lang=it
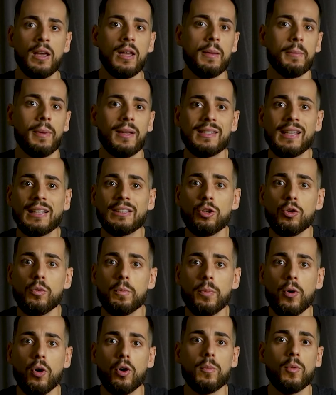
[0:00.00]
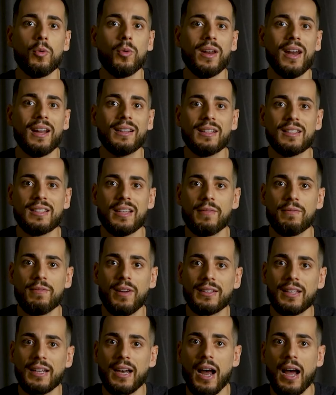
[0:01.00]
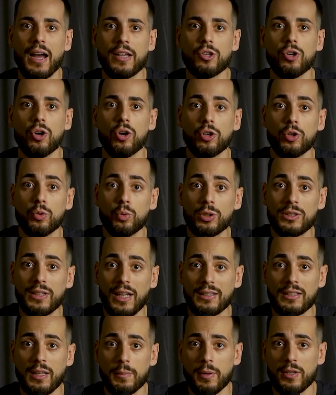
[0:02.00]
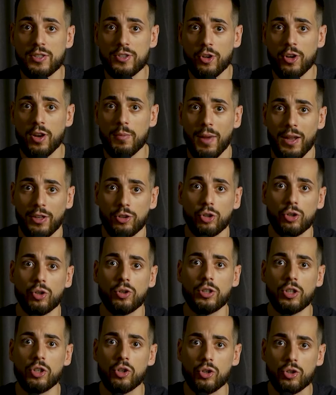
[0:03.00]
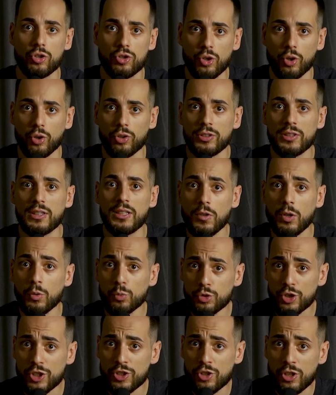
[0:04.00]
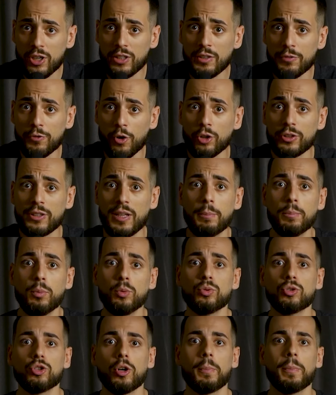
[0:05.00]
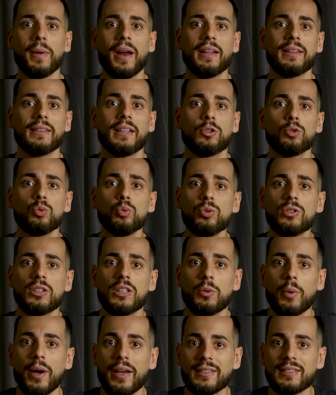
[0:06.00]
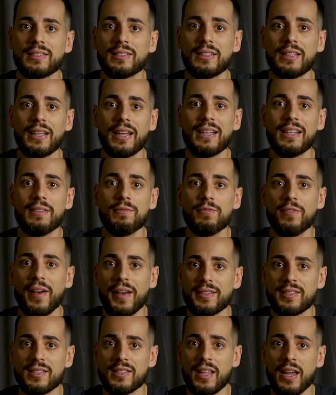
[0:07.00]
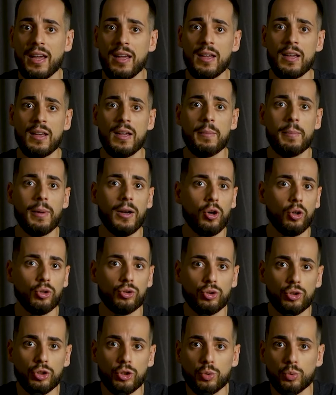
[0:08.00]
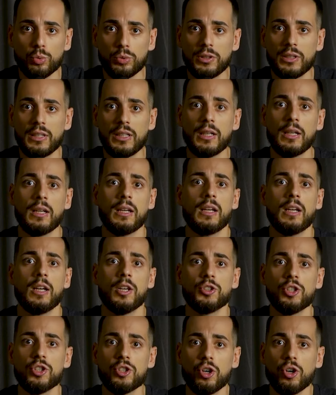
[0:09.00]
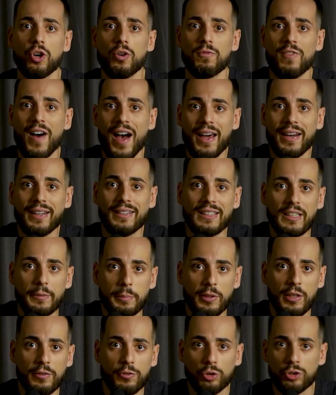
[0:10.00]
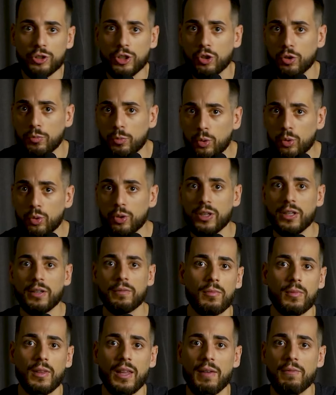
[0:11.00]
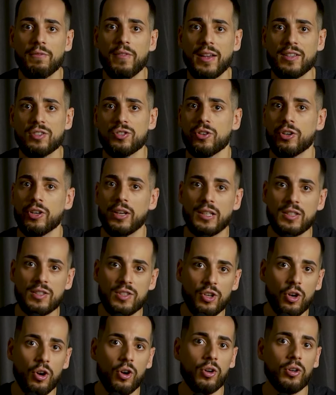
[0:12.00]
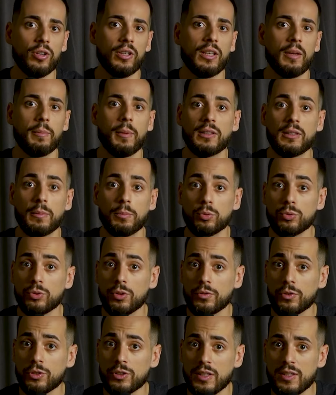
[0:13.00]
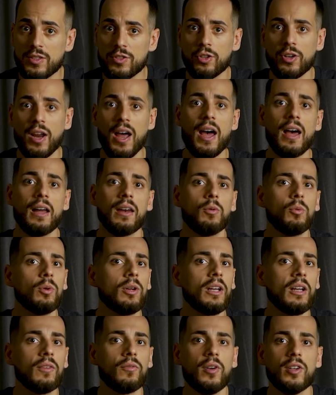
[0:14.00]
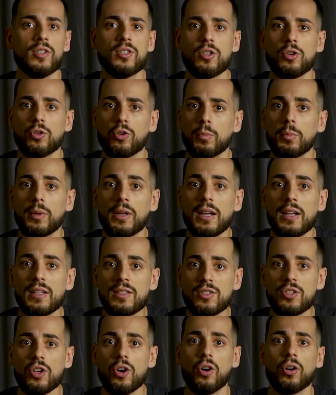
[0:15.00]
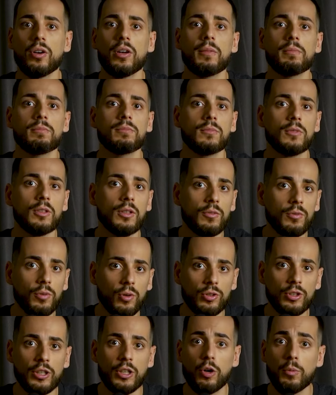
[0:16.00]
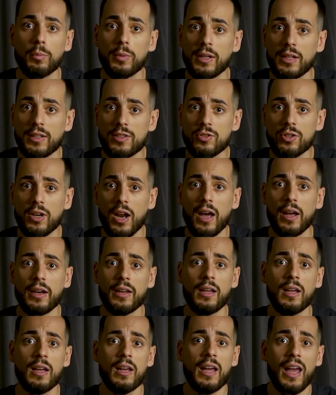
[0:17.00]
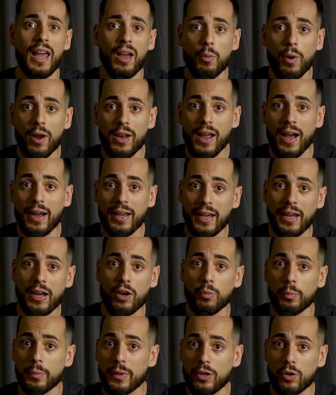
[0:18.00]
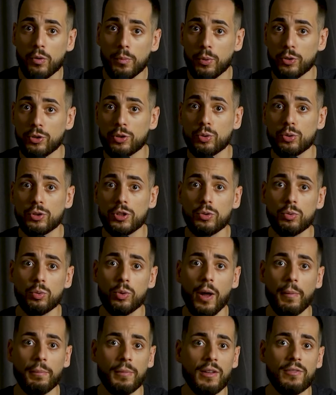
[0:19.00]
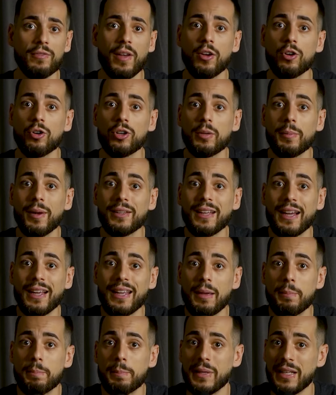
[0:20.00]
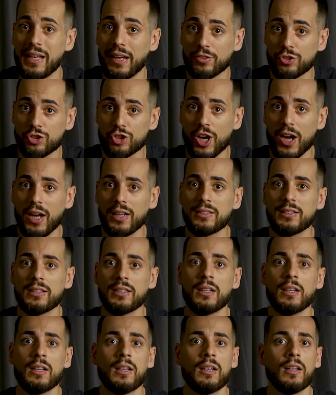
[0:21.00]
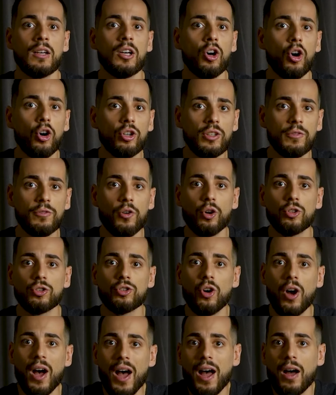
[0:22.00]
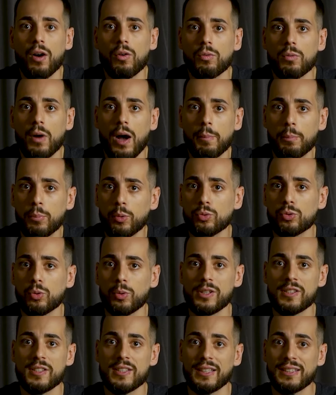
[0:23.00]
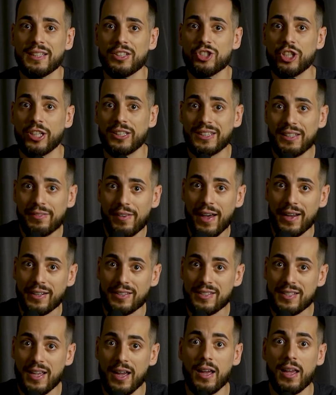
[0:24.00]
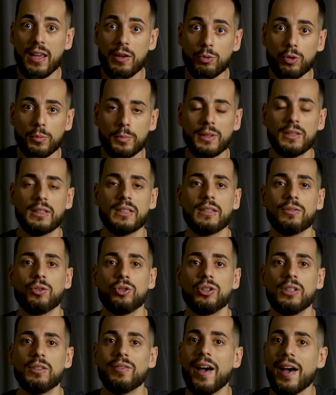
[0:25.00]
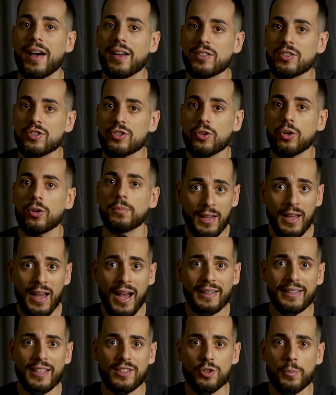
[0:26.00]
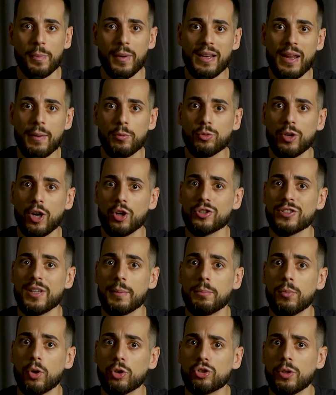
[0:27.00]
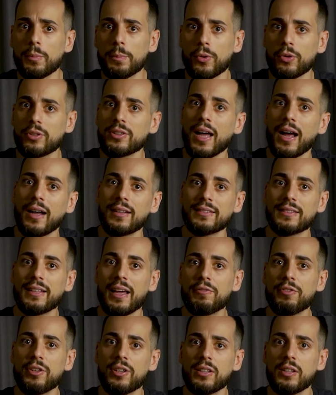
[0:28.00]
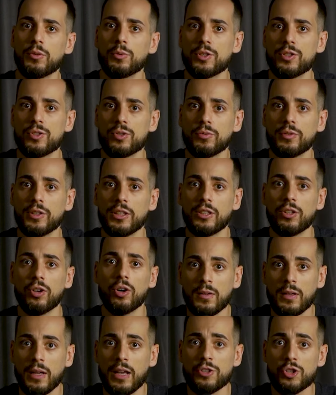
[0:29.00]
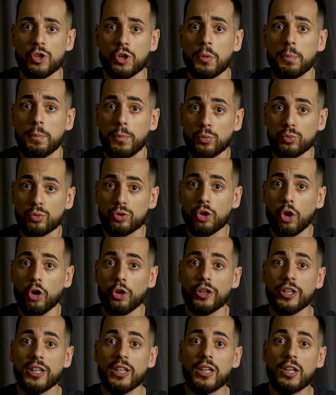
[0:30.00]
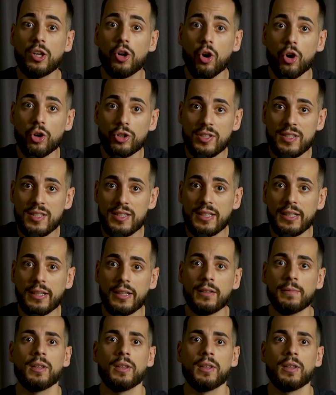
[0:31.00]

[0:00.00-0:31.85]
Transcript: Pensateli un po' come un grande salvadanaio in cui tante persone mettono i loro soldi, un gestore di fondi appunto prende tutti questi e li investe per conto di tutti. Ci sono vari tipi di fondi comuni che investono in azioni, chiamati appunto fondi azionari, quelli che investono in obbligazioni, i fondi obbligazionari, e quelli anche che combinano un po' di tutti e due, che vengono chiamati anche bilanciati. Ogni fondo ha appunto una strategia diversa e un obiettivo diverso. Adesso parliamo di una cosa molto importante ai fini di questo video, che sono appunto i costi.